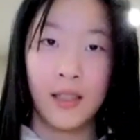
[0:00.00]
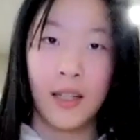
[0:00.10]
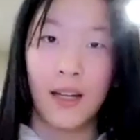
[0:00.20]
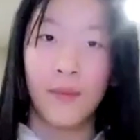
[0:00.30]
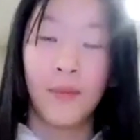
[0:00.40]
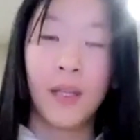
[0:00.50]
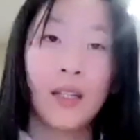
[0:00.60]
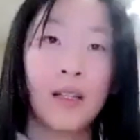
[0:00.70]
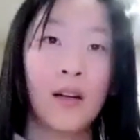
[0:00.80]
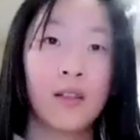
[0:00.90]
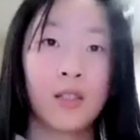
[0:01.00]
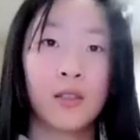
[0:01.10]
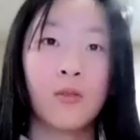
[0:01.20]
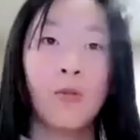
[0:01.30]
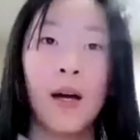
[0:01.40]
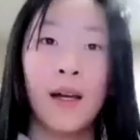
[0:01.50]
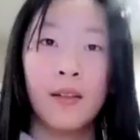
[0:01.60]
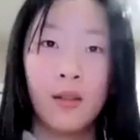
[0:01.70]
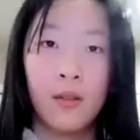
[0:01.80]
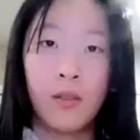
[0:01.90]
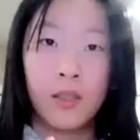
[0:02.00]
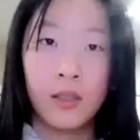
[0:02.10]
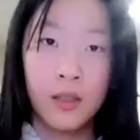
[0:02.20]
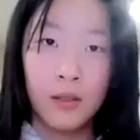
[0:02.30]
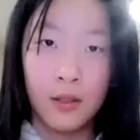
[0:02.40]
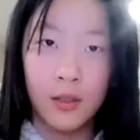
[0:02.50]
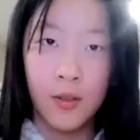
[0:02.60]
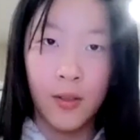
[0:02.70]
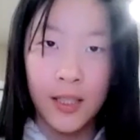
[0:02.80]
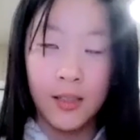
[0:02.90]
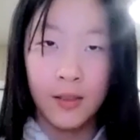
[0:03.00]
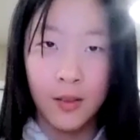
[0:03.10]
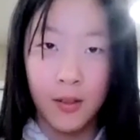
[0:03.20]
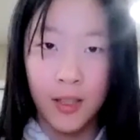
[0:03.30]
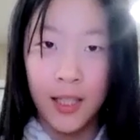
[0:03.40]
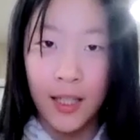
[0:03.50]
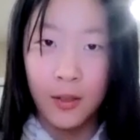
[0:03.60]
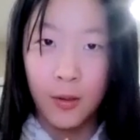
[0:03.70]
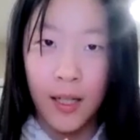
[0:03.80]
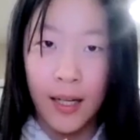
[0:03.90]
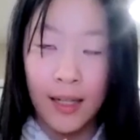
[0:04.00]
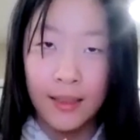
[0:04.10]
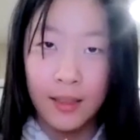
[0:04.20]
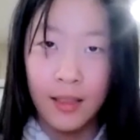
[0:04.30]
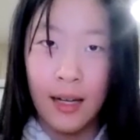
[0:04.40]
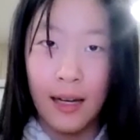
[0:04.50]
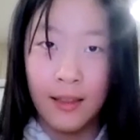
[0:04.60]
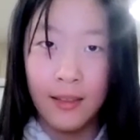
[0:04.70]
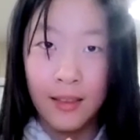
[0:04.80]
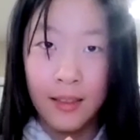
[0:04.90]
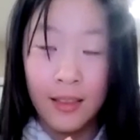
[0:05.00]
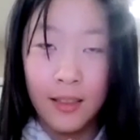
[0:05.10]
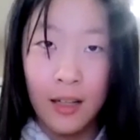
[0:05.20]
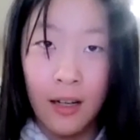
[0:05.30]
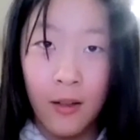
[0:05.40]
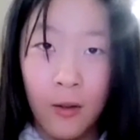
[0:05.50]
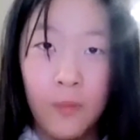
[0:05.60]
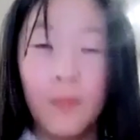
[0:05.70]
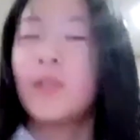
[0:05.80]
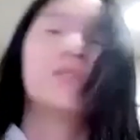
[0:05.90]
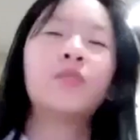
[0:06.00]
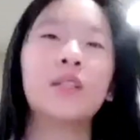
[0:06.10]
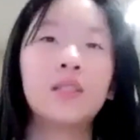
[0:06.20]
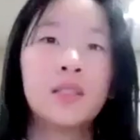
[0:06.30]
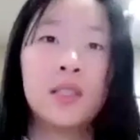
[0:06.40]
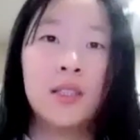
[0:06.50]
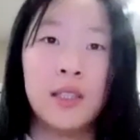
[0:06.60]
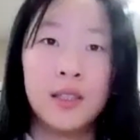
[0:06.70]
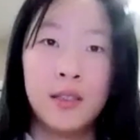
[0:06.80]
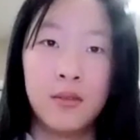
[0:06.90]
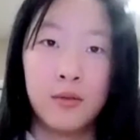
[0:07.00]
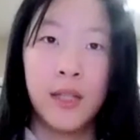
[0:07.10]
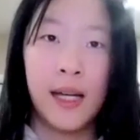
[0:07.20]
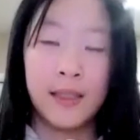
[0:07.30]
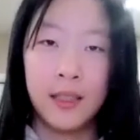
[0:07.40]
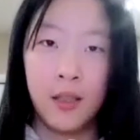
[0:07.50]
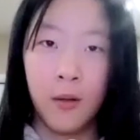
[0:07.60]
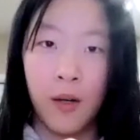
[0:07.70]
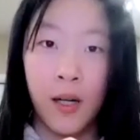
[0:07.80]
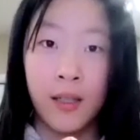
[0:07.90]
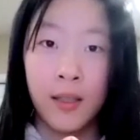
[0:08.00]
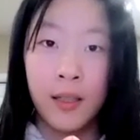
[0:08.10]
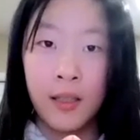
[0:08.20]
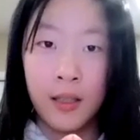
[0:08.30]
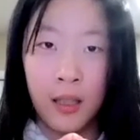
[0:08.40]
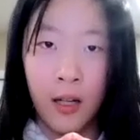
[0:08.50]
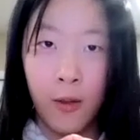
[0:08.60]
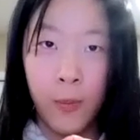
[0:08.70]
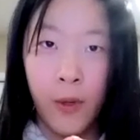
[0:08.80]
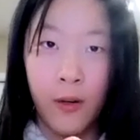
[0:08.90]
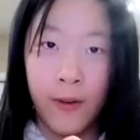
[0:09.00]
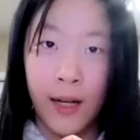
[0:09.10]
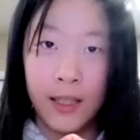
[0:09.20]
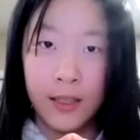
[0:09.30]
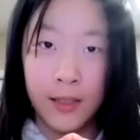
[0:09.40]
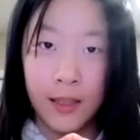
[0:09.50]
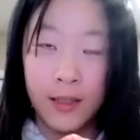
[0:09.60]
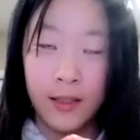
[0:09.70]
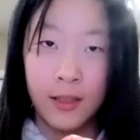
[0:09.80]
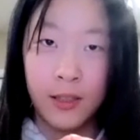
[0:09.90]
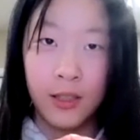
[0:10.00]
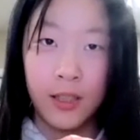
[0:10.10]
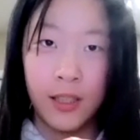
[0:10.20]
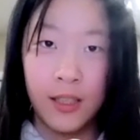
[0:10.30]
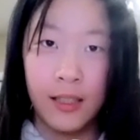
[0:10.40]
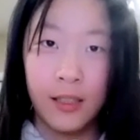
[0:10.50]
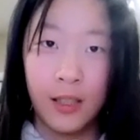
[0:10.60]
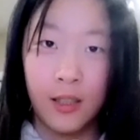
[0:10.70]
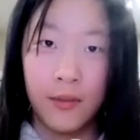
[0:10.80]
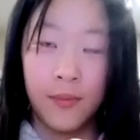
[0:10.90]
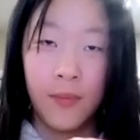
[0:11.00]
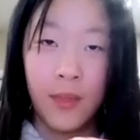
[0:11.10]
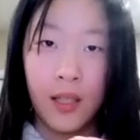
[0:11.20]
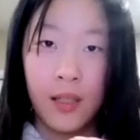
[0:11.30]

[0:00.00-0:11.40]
一下，要是冠或者送子观音送了太多孩子来，然后全世界进入大饥荒，然后爆发第三次世界战争，